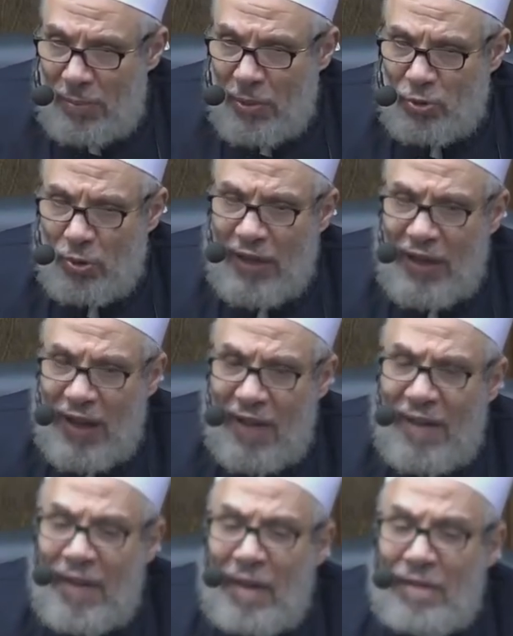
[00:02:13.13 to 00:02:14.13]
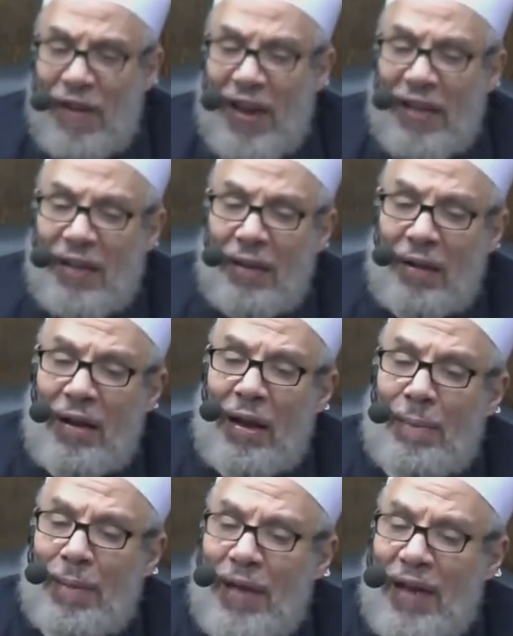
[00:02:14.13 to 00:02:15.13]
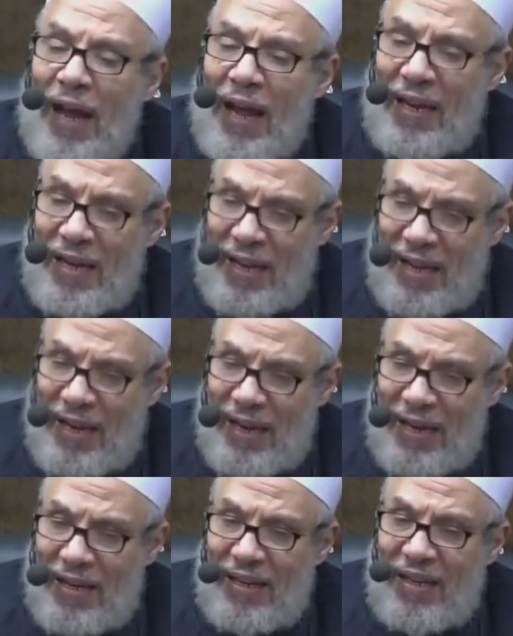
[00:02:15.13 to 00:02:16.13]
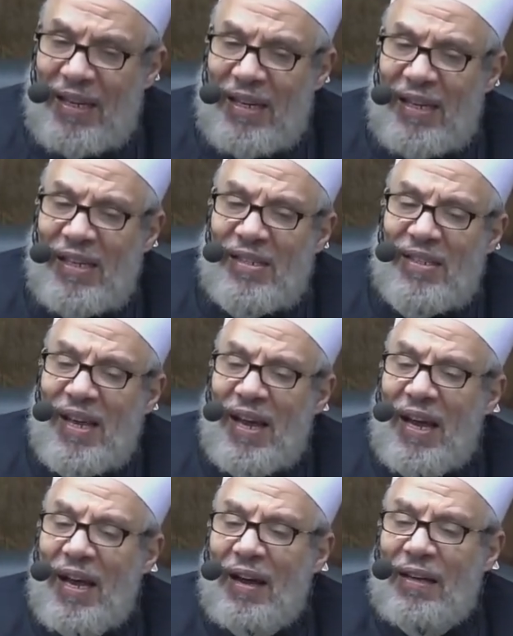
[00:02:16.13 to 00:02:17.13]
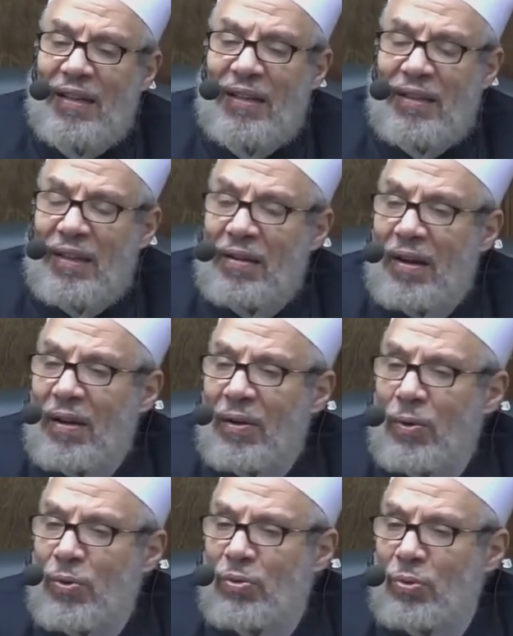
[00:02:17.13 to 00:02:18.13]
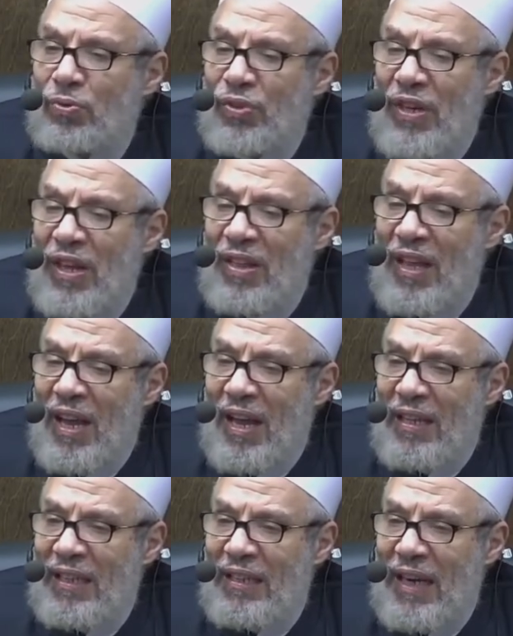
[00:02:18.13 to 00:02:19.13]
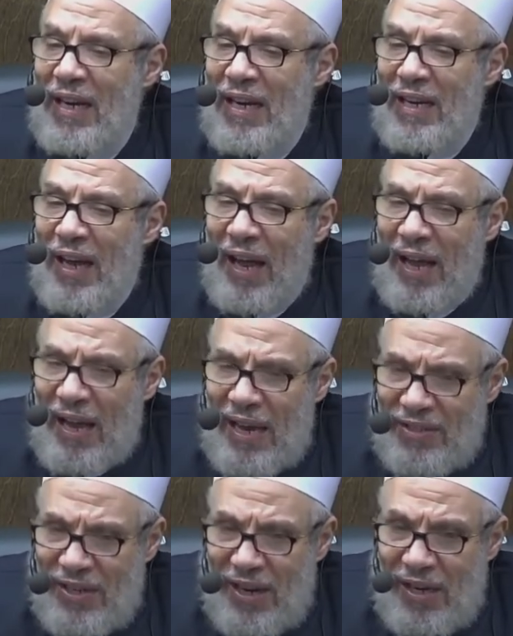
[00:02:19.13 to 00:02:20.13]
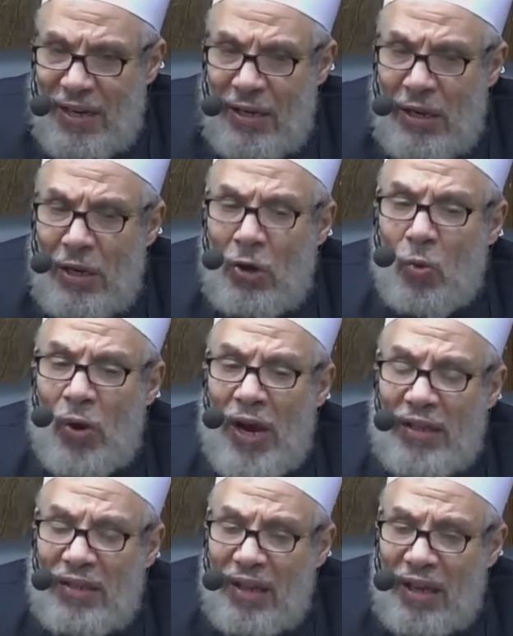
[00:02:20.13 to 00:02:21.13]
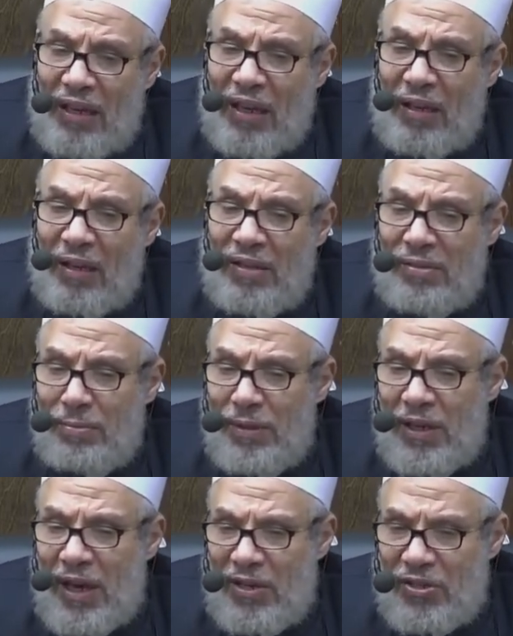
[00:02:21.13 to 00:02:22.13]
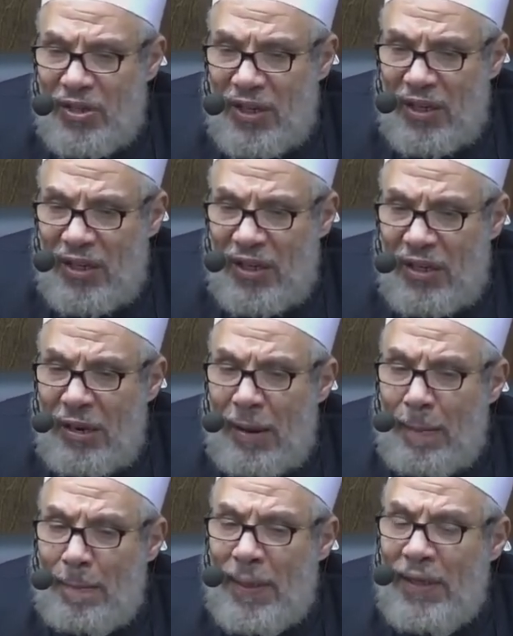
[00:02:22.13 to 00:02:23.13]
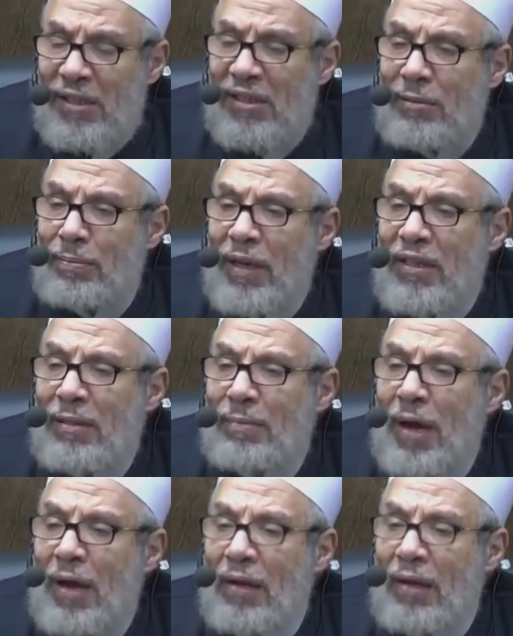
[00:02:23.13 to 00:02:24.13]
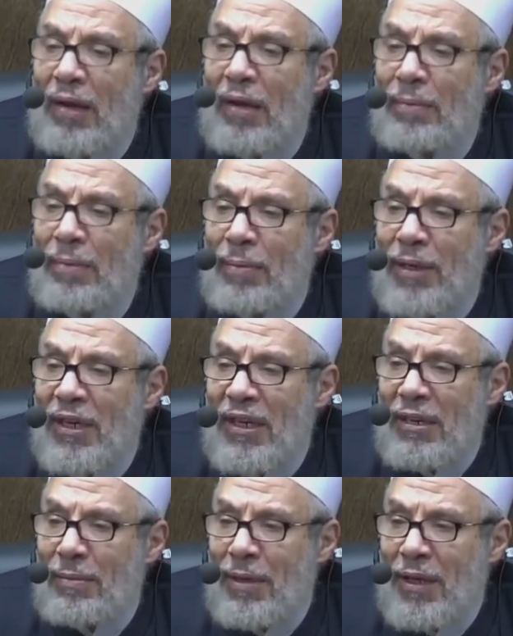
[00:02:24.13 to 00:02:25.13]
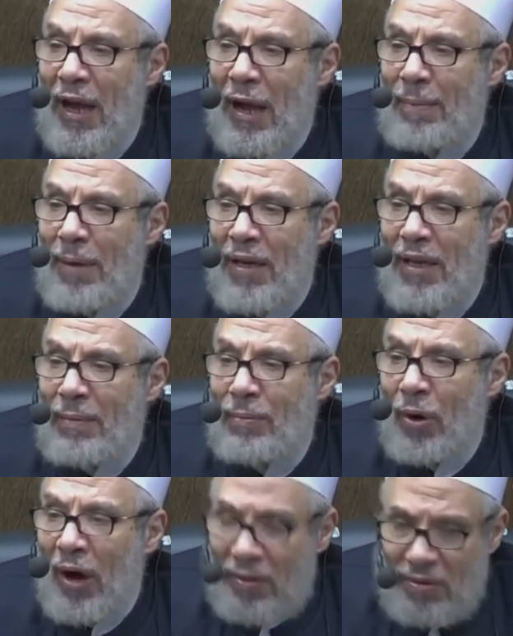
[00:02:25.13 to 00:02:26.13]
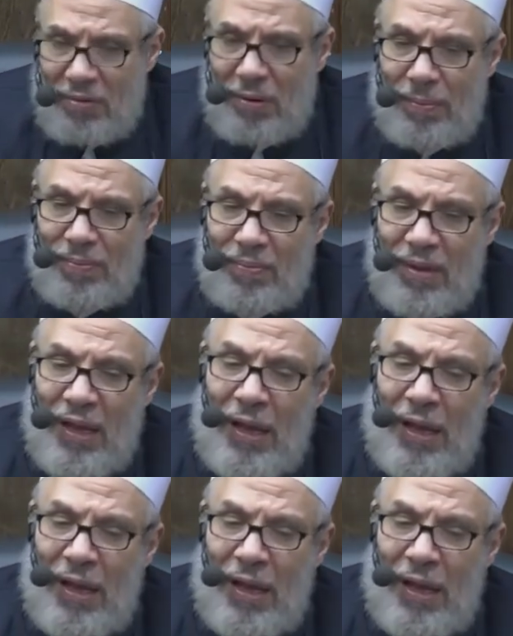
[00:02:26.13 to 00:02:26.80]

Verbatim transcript: المسؤول عنها فإن غلب الحلال ساغ الترخص في ذلك للحاجة ويتخلص من أجره بنسبة ما قام به من عمل محرم